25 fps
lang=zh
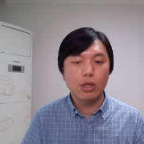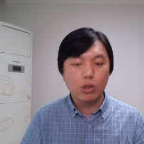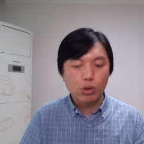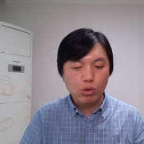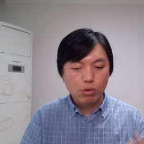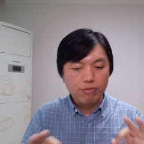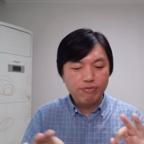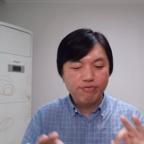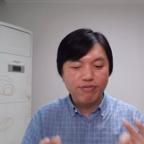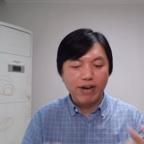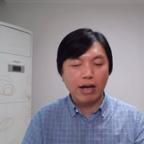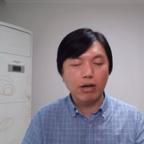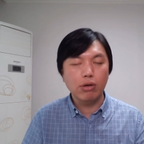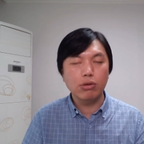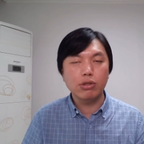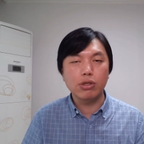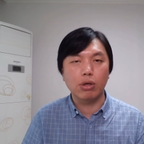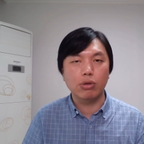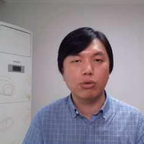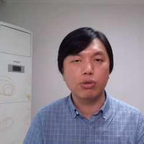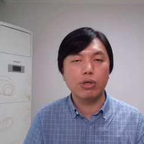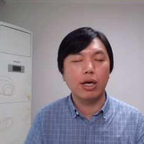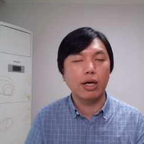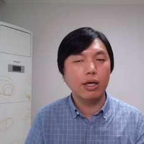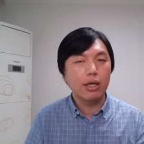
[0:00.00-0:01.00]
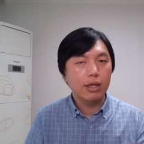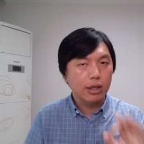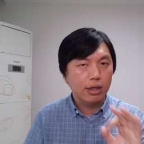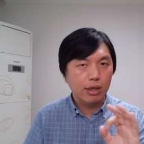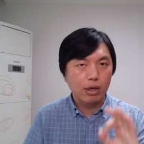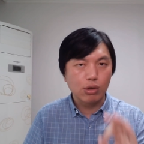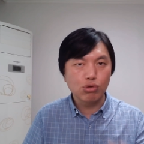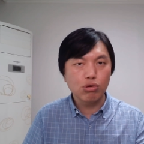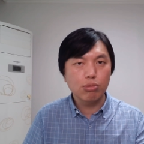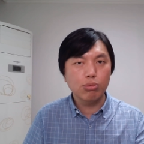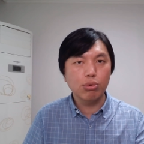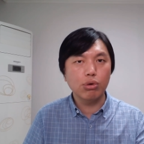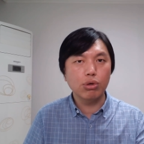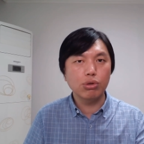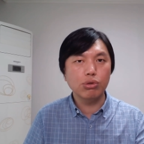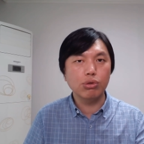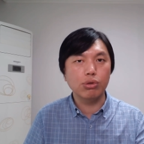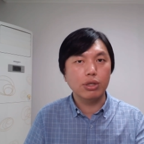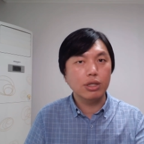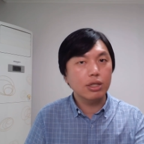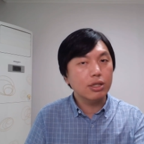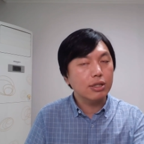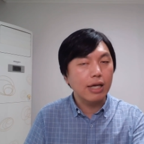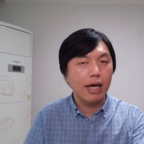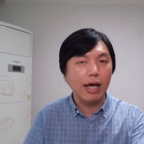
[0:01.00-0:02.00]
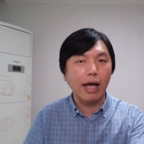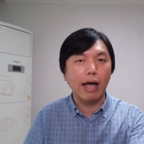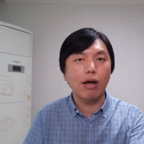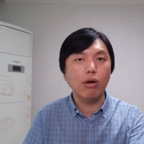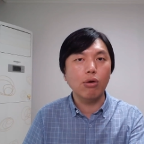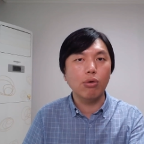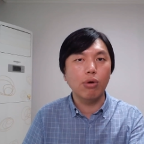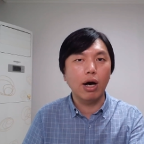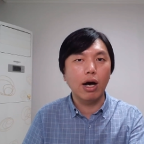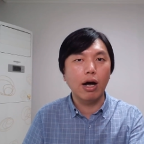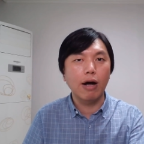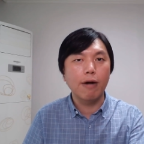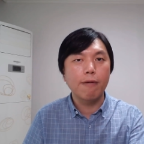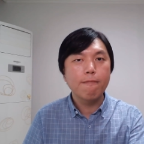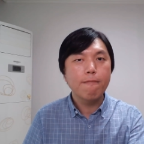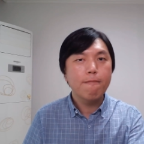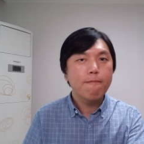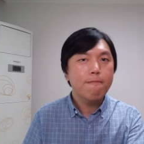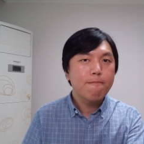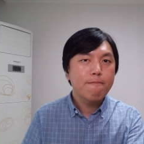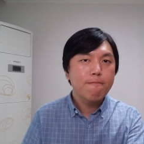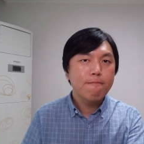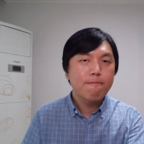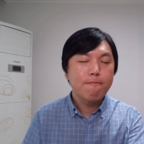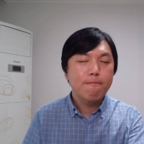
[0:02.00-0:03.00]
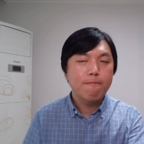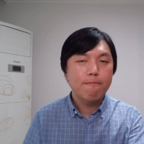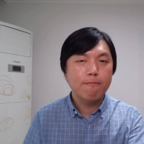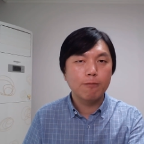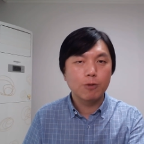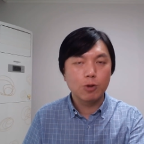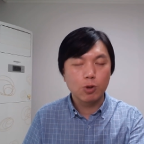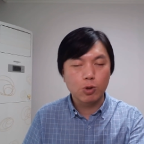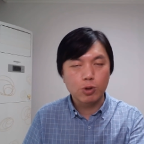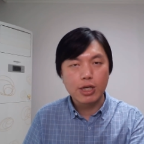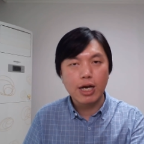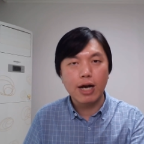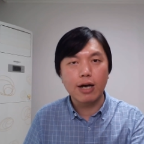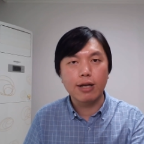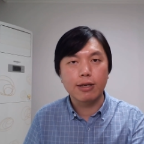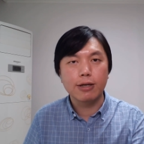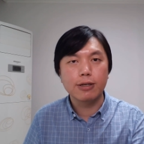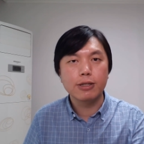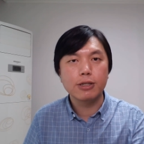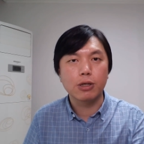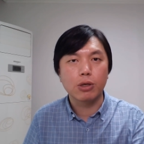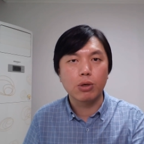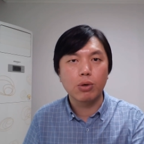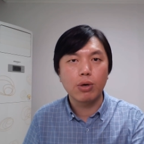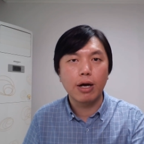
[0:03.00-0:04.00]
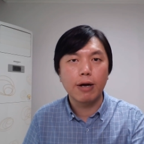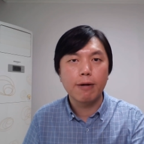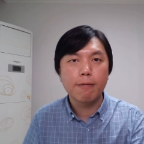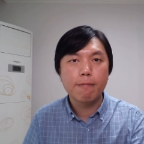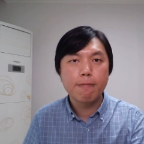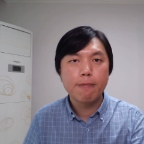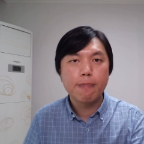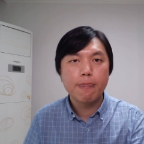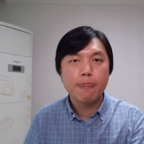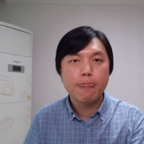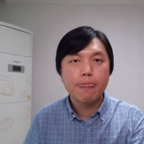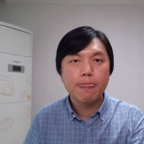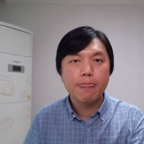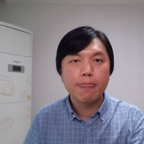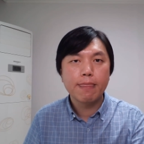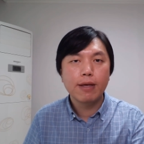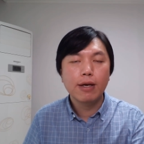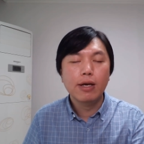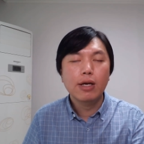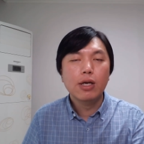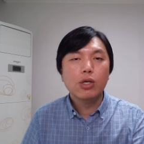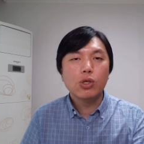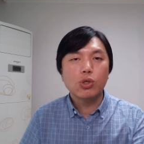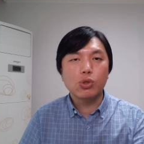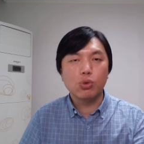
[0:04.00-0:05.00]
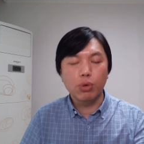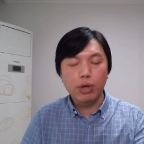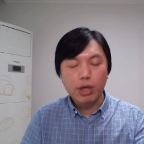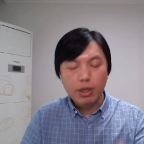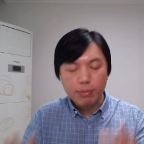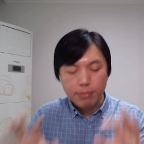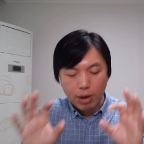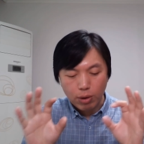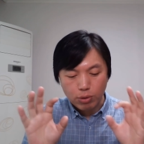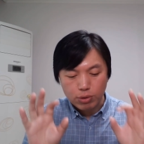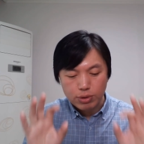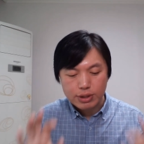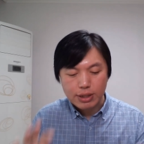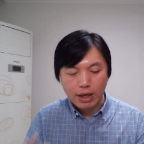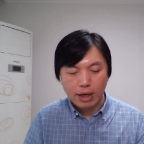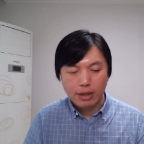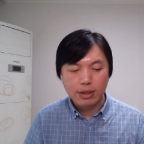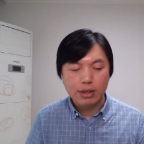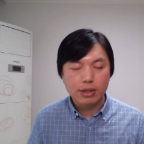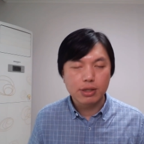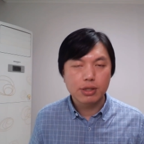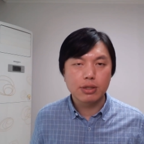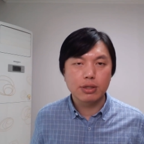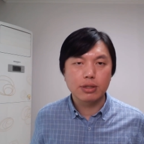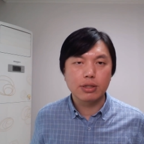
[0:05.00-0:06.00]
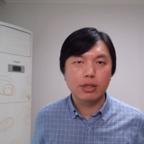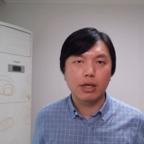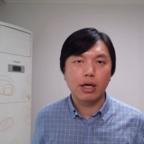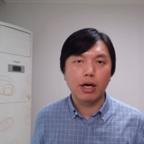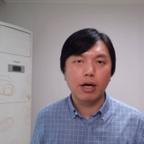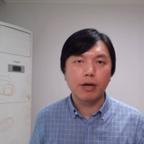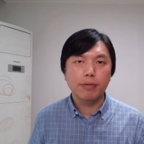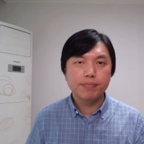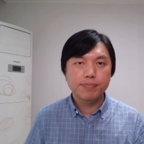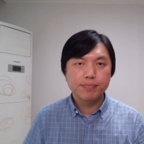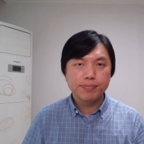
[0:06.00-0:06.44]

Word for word: 从法律角度上也说不过去。这是在韩国啊，就这样一个情况。所以嘛，我就讲这个事情啊，